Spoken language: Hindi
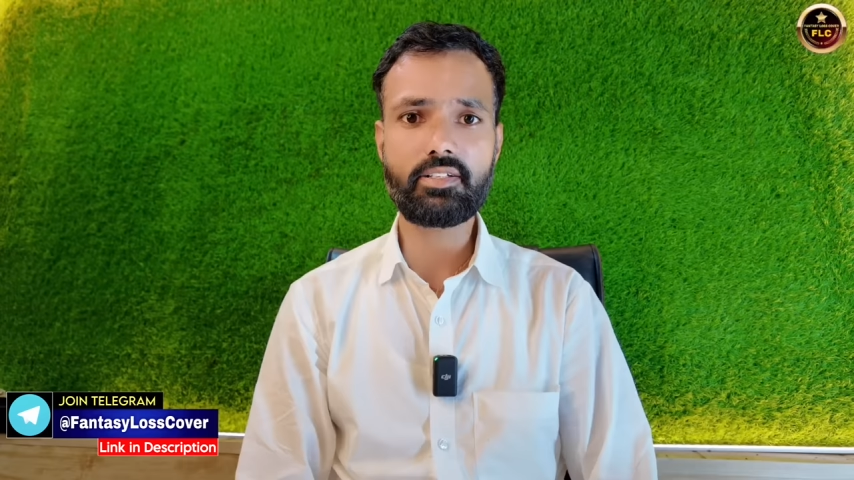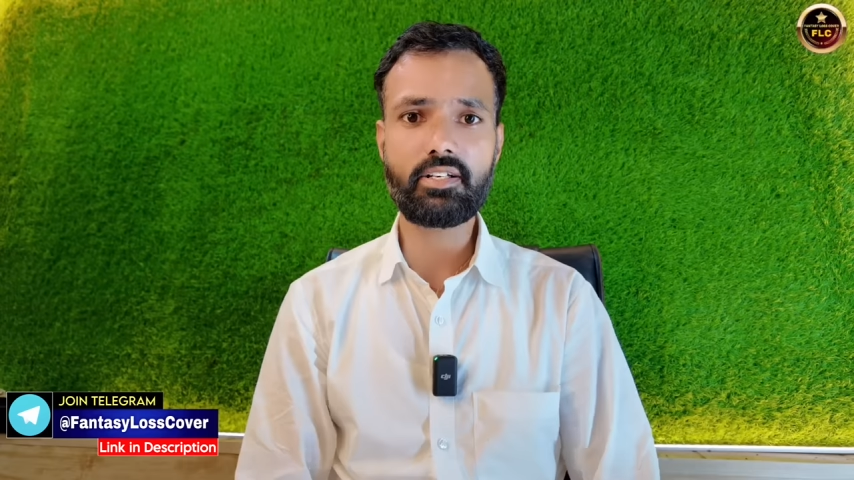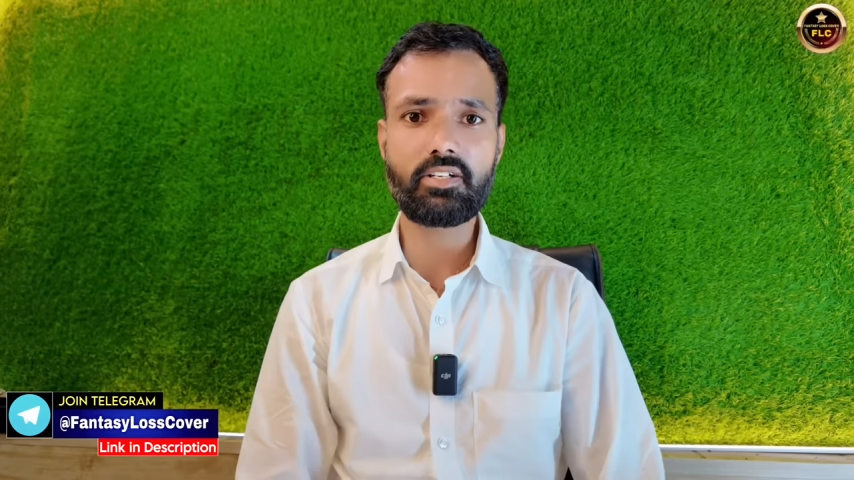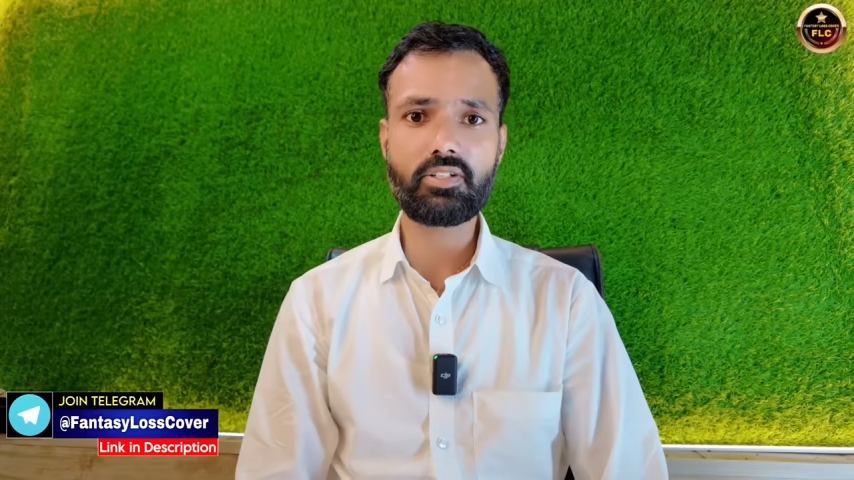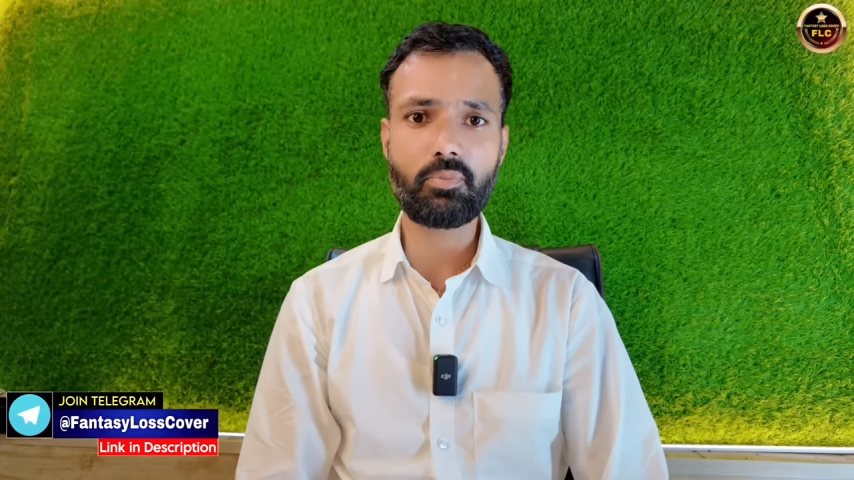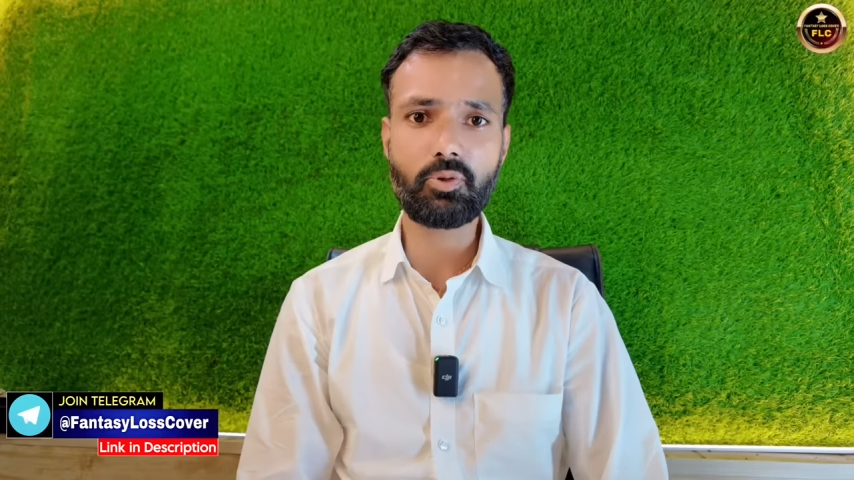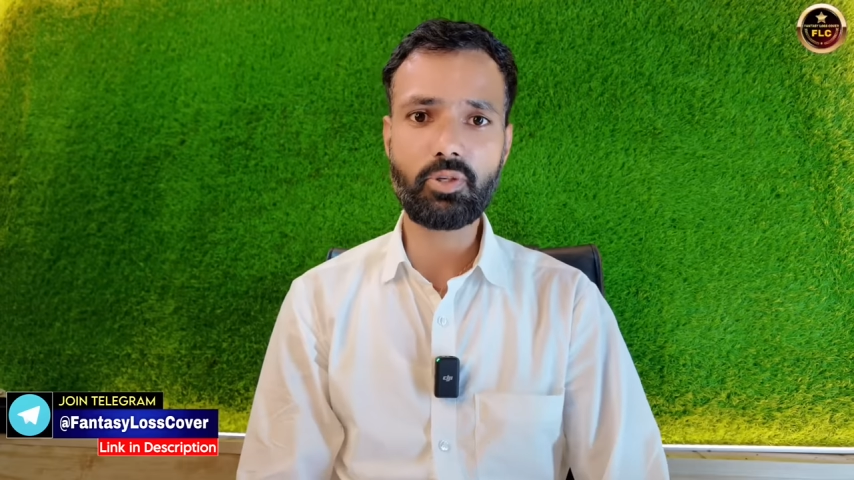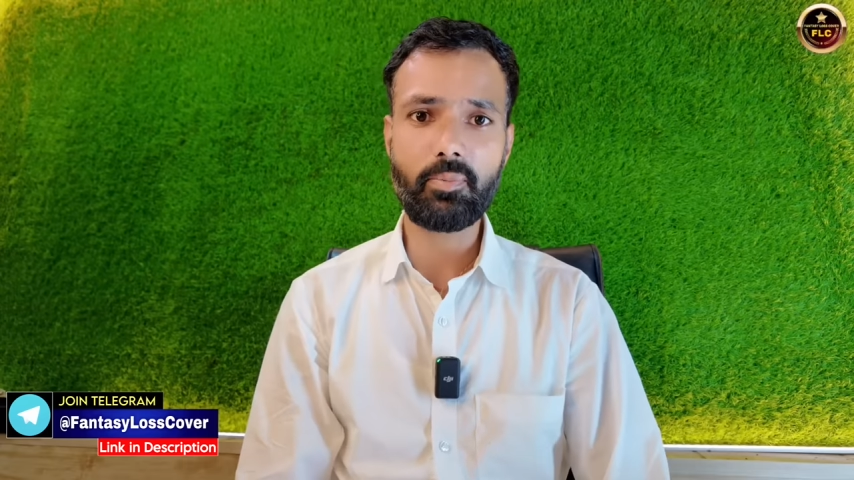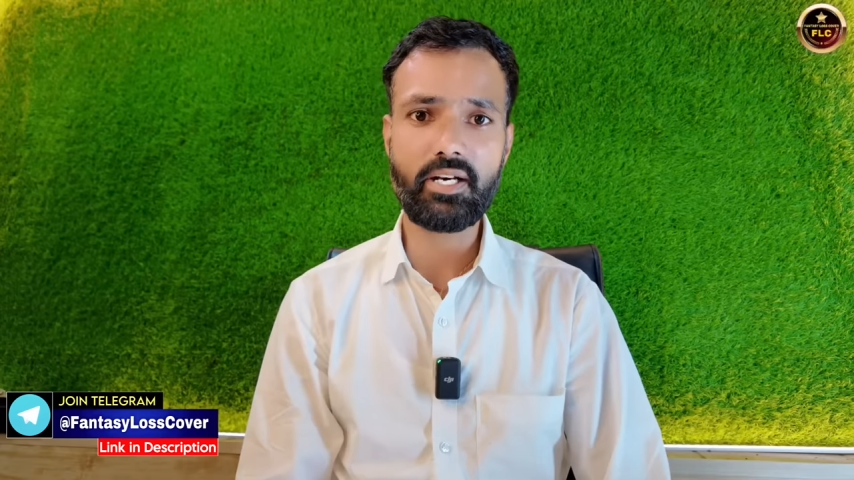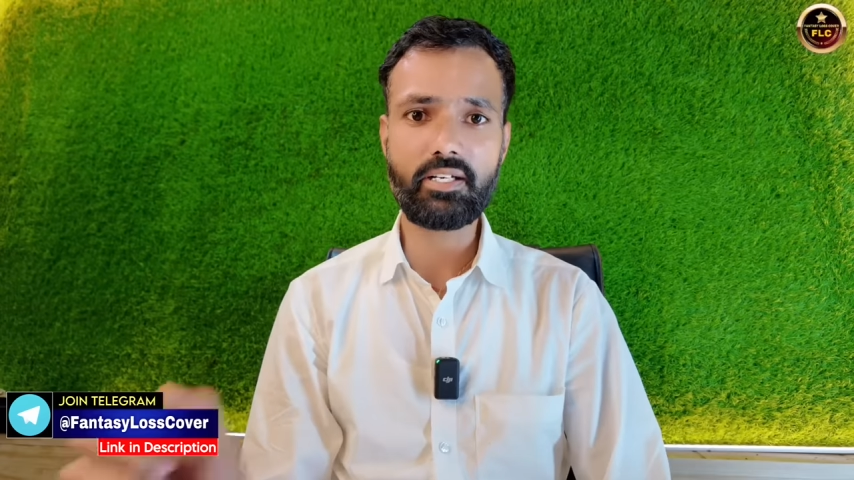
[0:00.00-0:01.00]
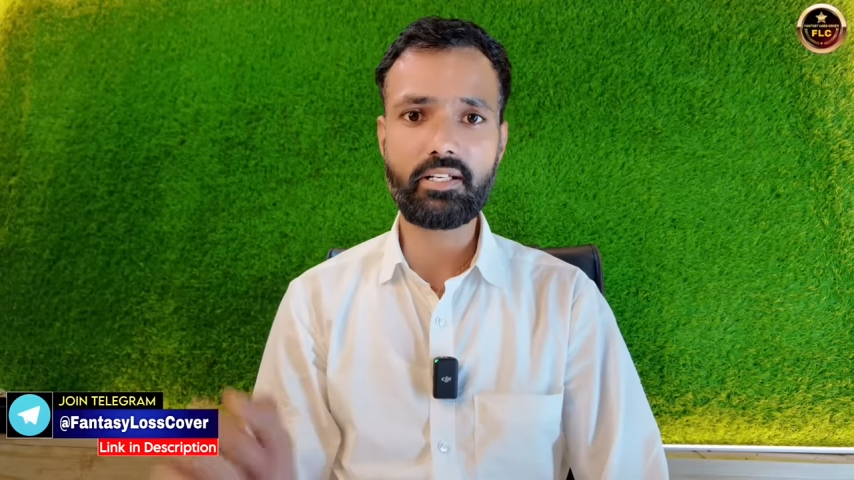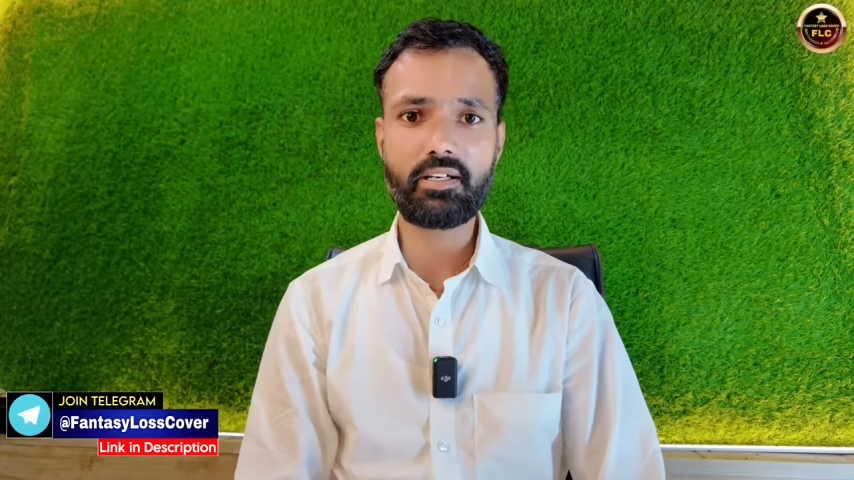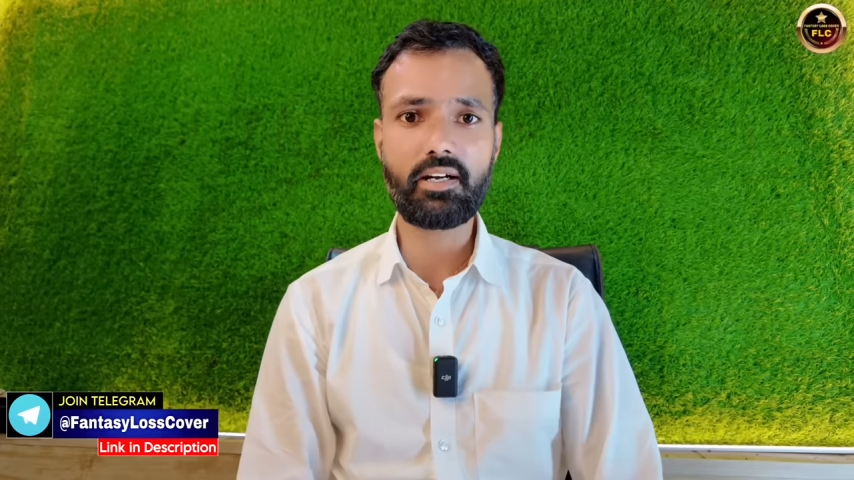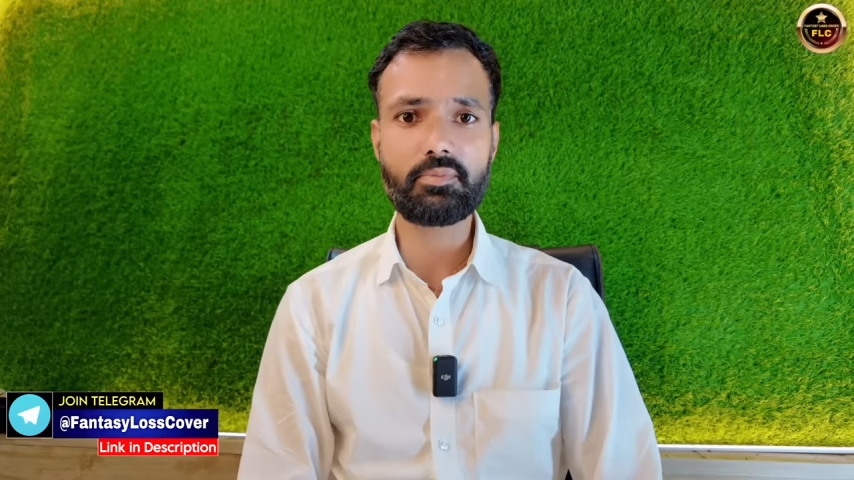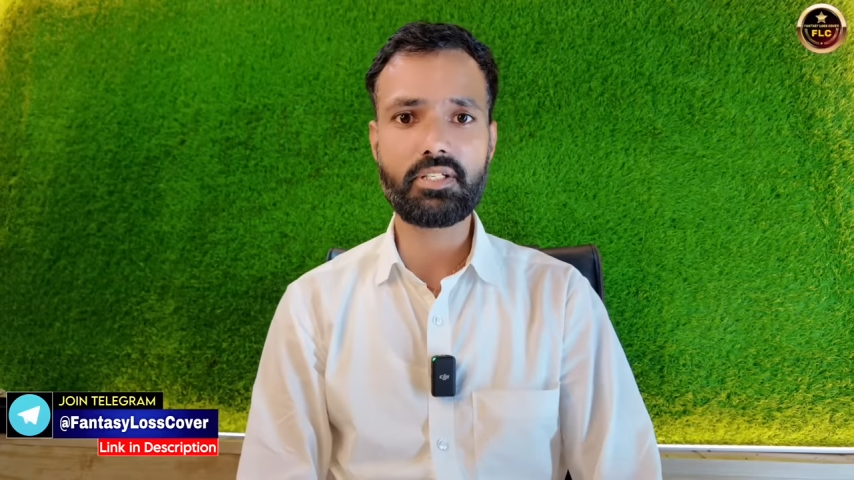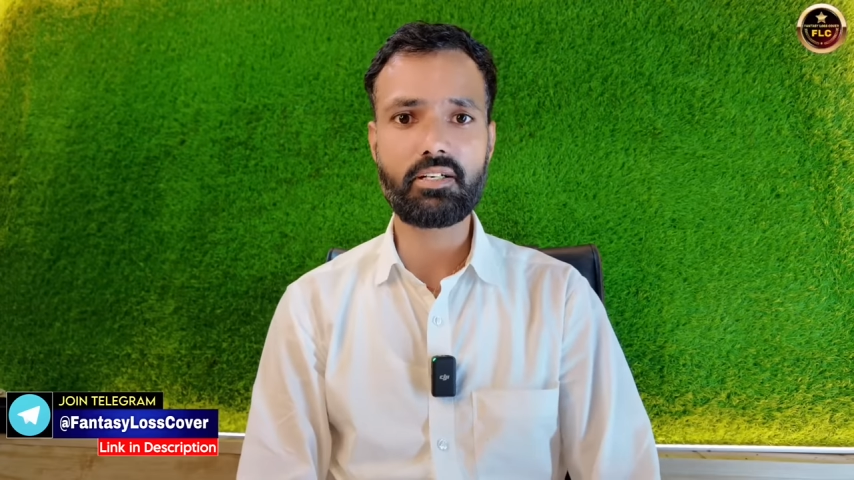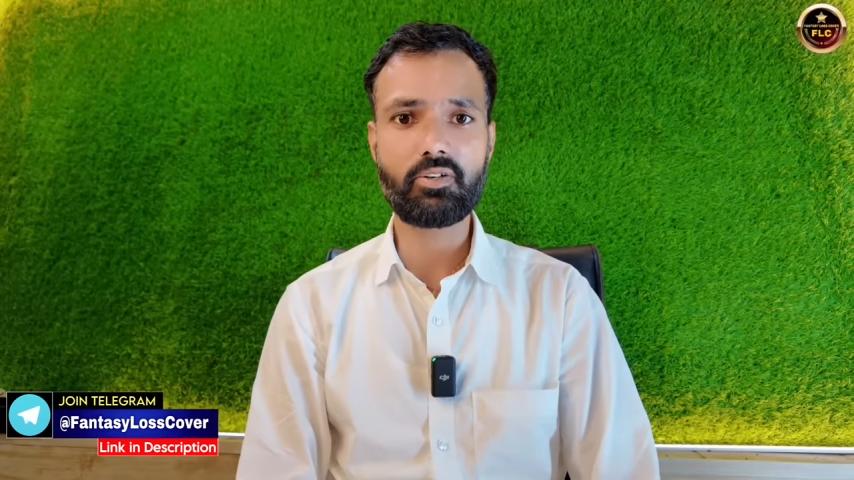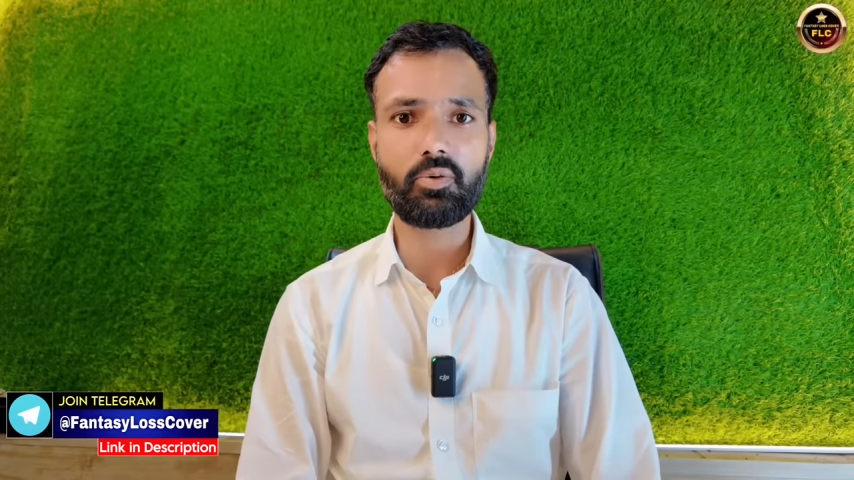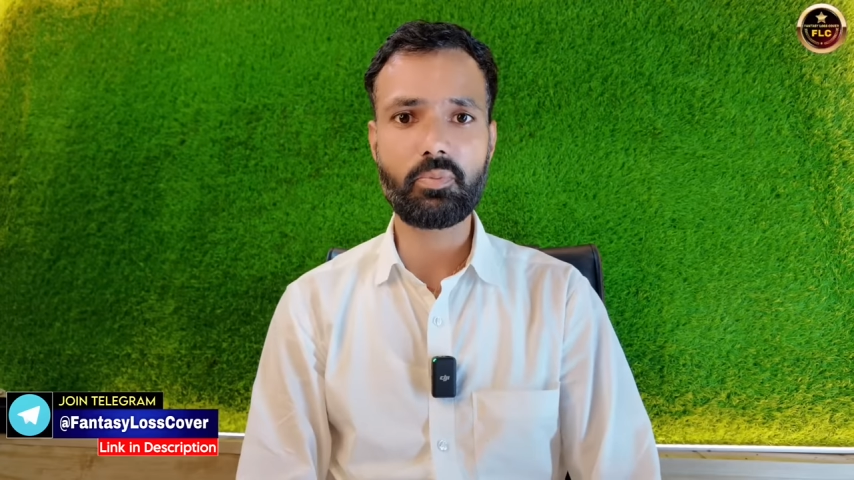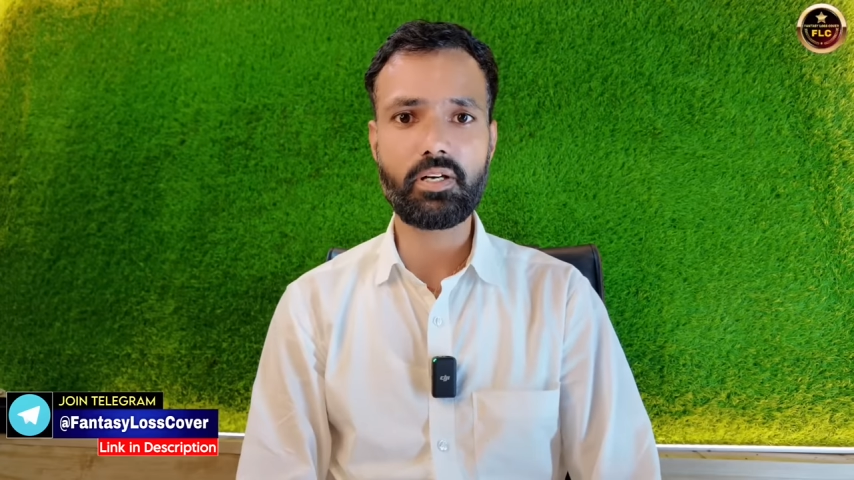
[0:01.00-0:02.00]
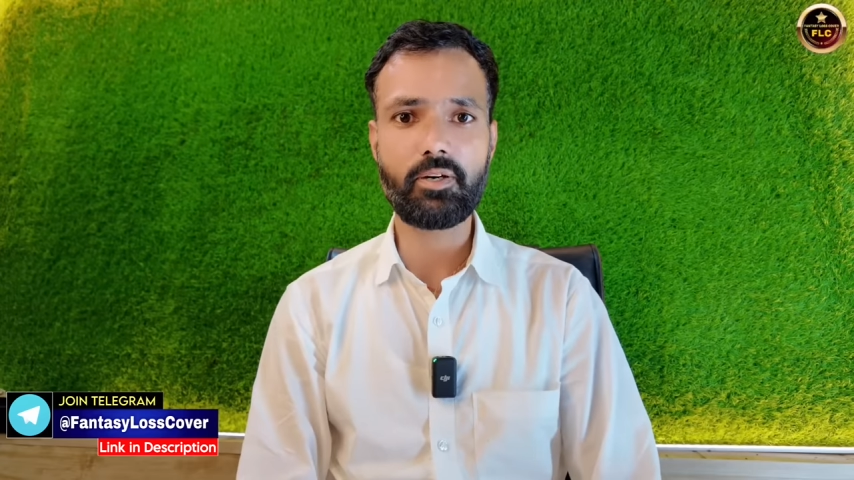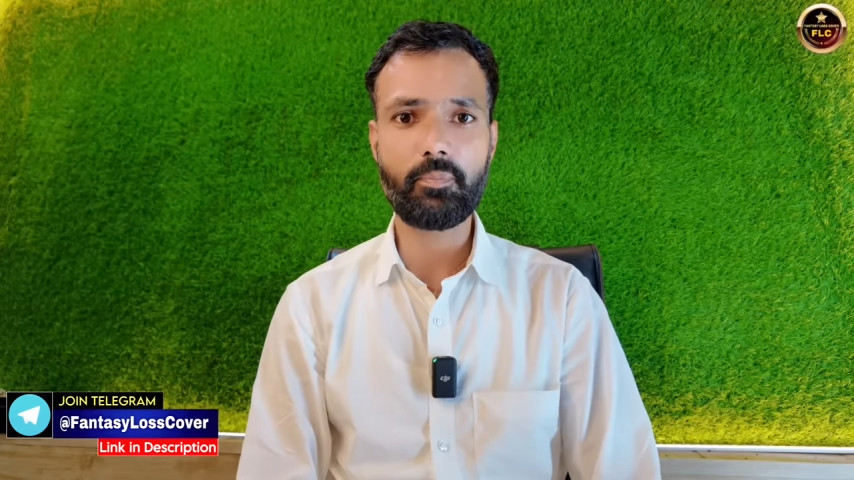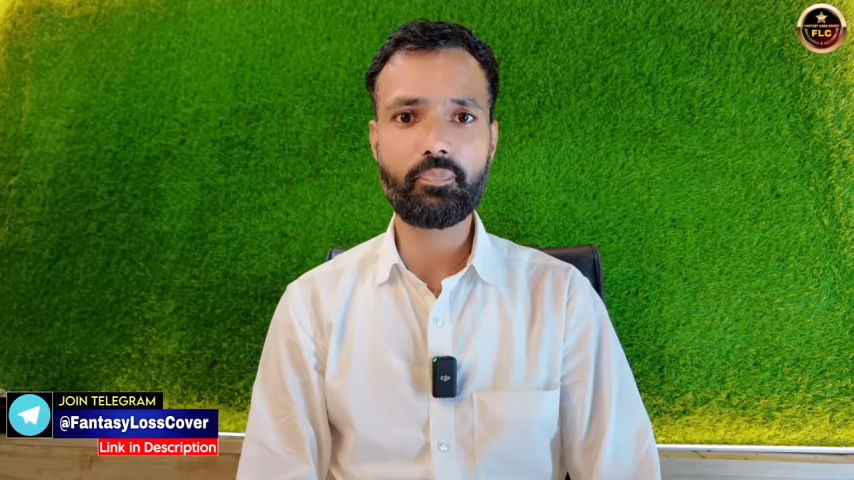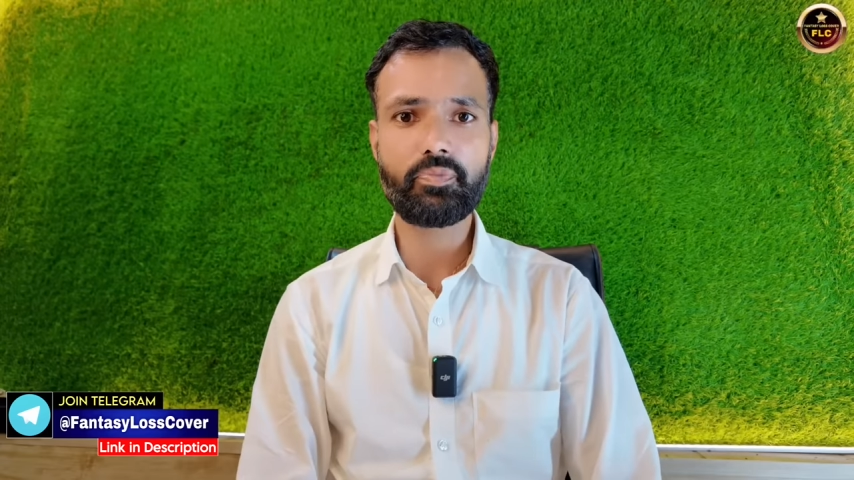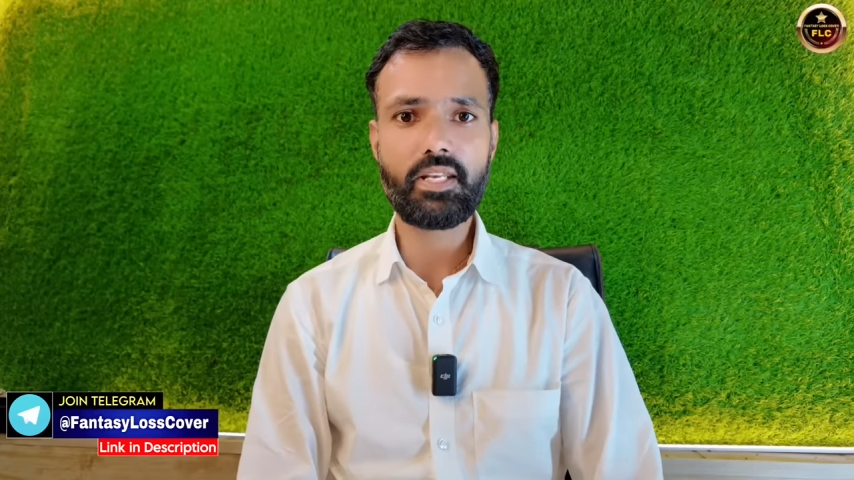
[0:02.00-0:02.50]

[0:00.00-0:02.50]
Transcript: हैं जिनके सबूत हमारे टेलीग्राम चैनल के ऊपर है